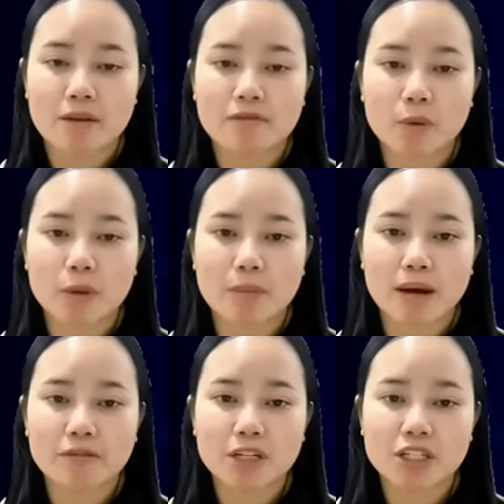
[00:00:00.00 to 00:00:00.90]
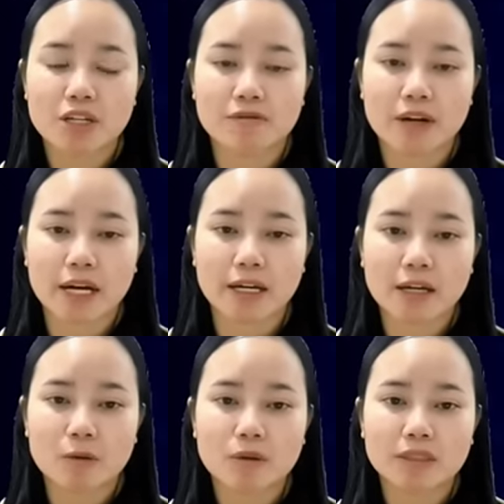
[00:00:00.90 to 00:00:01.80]
và Ủy ban Phát triển và Cải
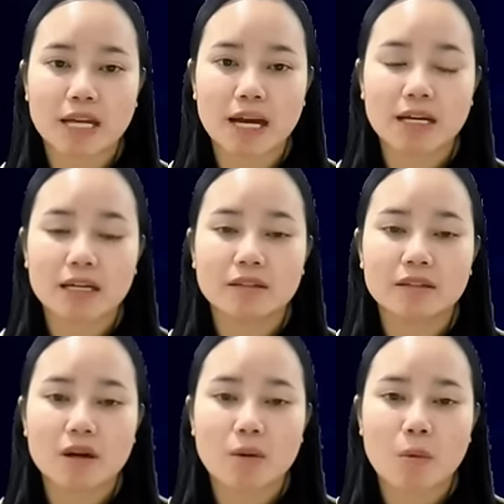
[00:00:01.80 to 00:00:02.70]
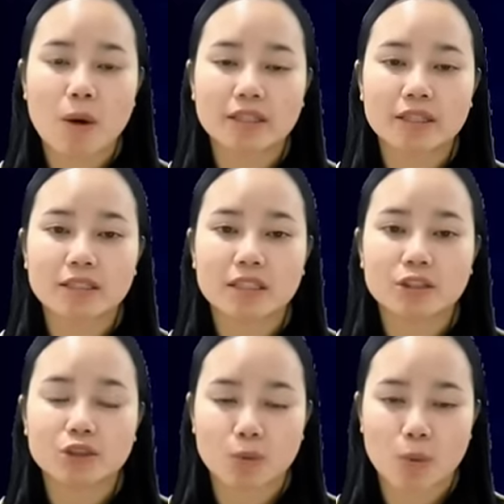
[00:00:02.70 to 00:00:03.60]
cách Quốc gia nước Cộng hòa Nhân
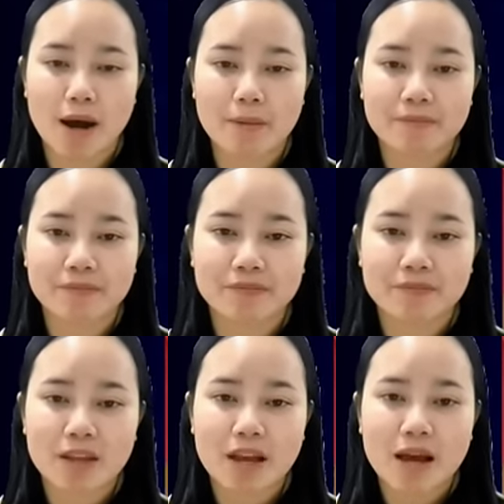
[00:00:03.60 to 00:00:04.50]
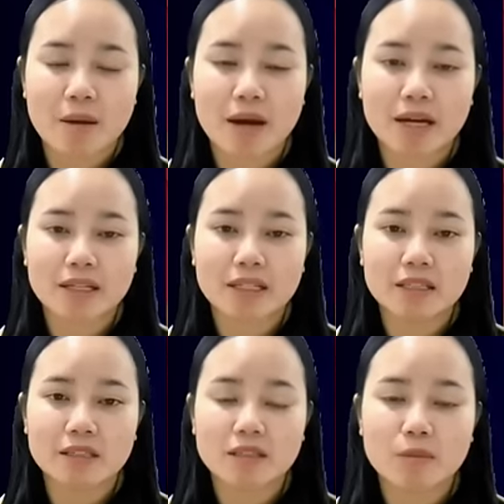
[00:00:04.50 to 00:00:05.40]
dân Trung Hoa bản ghi
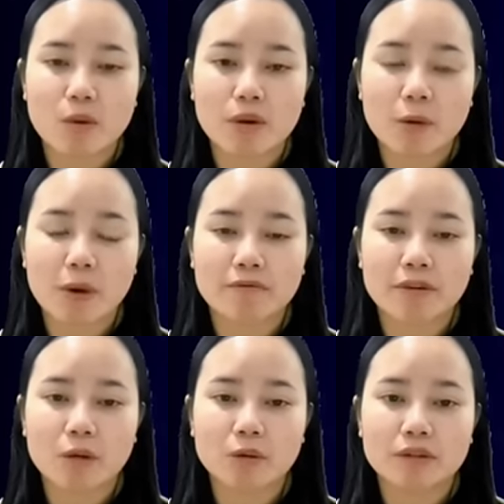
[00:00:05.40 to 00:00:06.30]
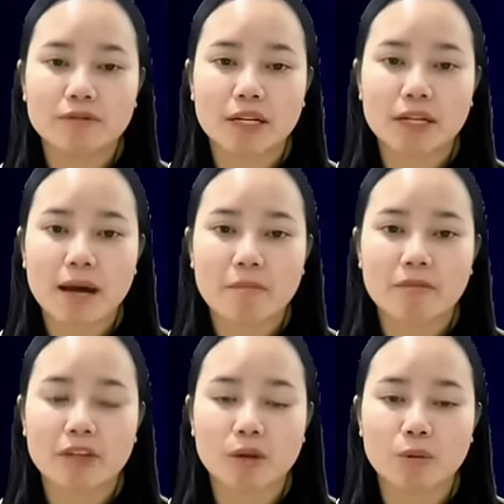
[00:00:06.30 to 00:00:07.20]
nhớ giữa Bộ Kế hoạch và Đầu tư Việt Nam
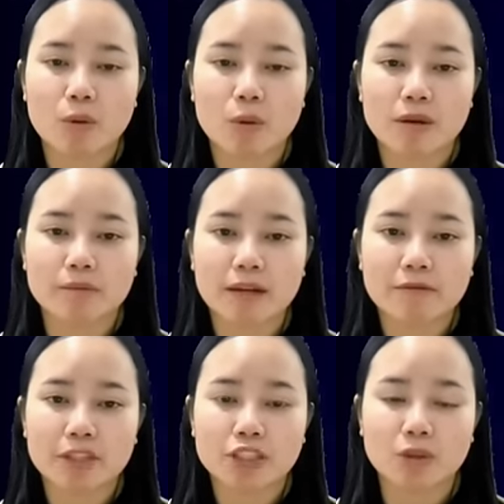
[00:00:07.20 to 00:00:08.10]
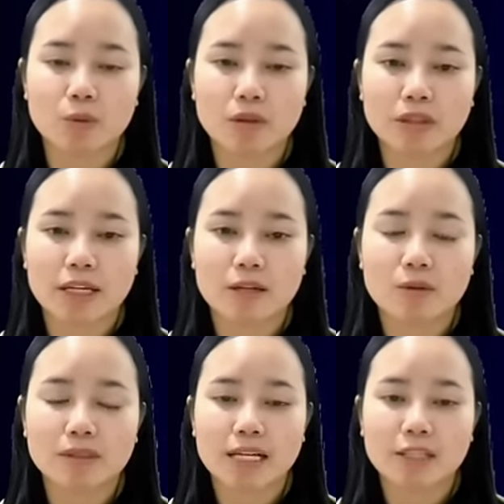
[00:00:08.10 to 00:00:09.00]
và Tổng cục Hợp tác Phát triển Quốc tế
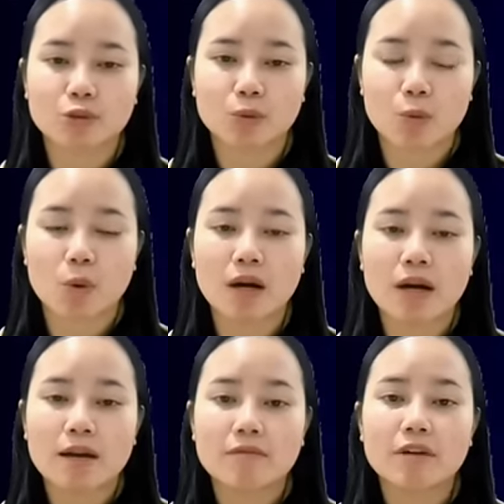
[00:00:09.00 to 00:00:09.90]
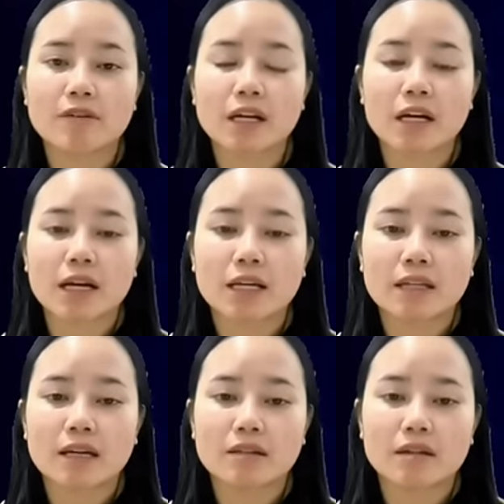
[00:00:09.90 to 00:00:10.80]
Quốc gia Trung Quốc về việc
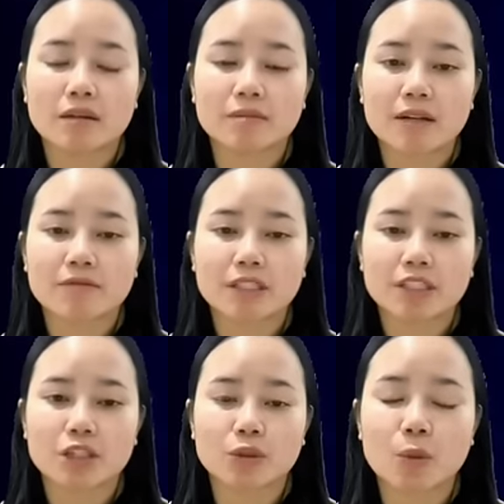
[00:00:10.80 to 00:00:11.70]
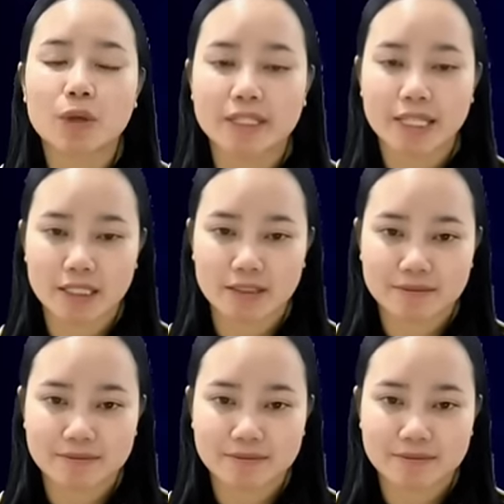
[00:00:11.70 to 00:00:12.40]
tăng cường hợp tác phát triển nguồn nhân lực.